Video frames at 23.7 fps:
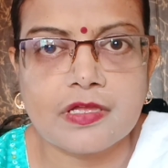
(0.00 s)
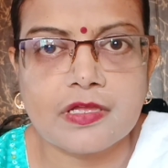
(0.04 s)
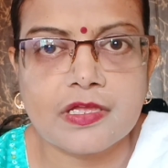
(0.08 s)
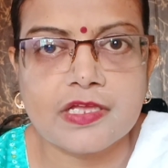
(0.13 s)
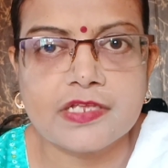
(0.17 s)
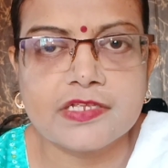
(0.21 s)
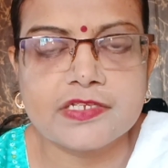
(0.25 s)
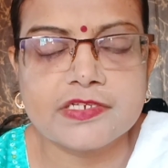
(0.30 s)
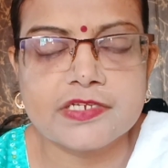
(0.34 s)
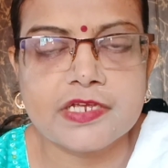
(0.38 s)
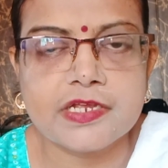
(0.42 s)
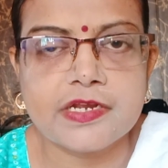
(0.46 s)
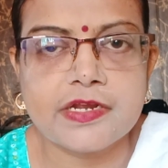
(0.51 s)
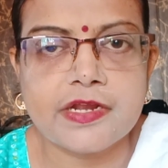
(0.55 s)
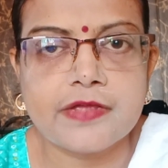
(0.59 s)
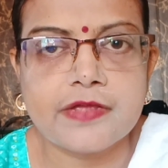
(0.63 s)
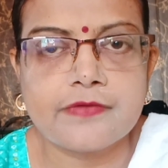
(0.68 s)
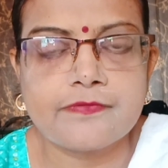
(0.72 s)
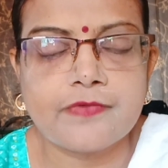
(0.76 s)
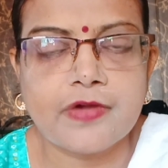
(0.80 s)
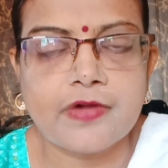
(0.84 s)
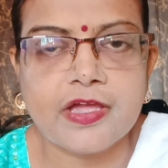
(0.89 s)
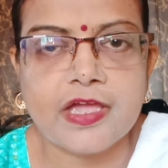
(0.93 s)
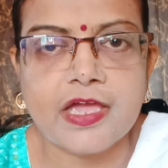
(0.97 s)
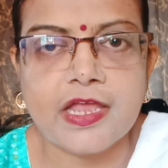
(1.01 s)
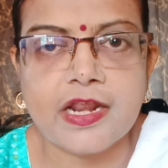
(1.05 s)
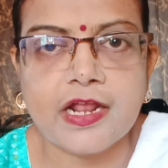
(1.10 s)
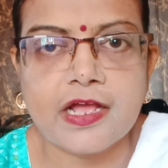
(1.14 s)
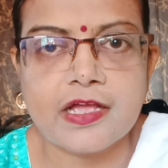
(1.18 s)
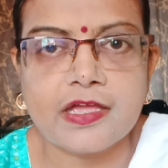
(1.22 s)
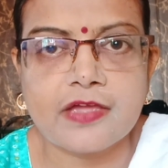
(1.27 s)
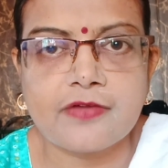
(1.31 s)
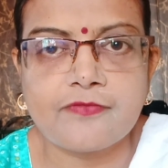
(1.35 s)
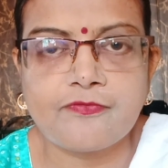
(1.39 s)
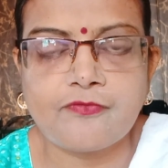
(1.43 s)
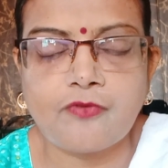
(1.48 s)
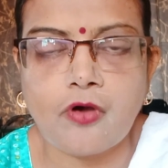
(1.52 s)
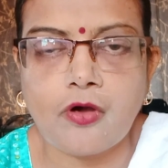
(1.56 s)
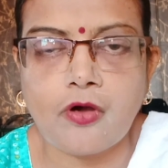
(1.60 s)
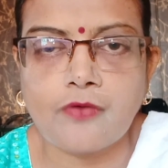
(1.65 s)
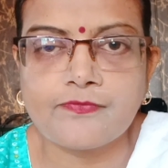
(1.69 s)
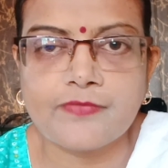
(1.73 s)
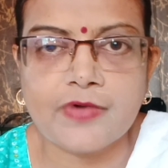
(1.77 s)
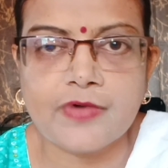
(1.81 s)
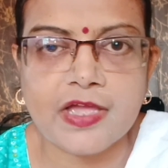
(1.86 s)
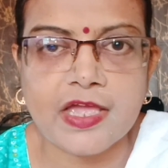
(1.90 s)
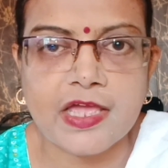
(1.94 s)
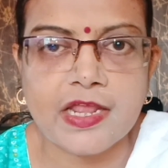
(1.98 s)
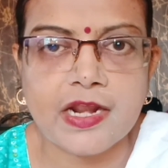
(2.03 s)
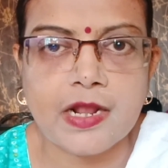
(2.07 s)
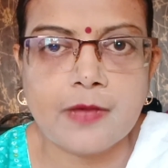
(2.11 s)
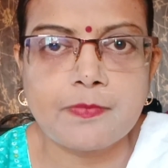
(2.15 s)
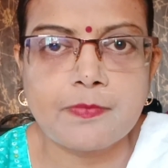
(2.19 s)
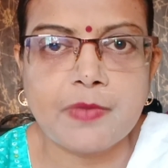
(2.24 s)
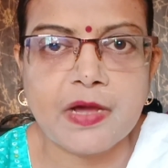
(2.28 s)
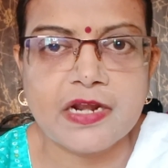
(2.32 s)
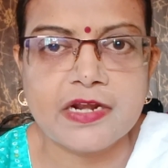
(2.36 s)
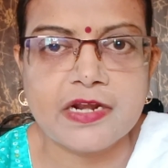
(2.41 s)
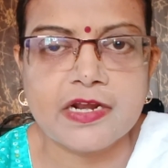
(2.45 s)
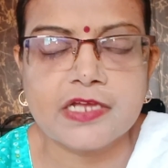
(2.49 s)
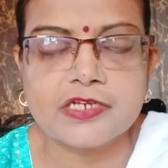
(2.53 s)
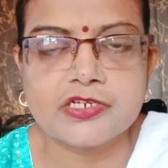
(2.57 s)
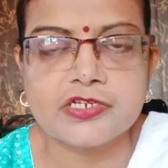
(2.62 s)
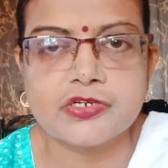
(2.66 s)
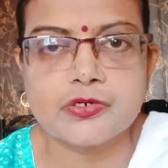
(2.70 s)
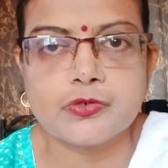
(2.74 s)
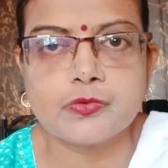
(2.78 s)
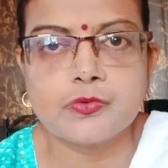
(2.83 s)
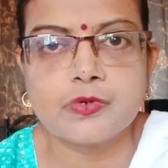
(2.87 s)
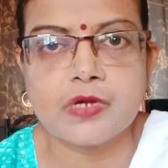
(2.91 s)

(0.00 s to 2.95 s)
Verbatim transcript: इंजीनियरिंग वगैरह के फॉर्म वगैरह भरना शुरू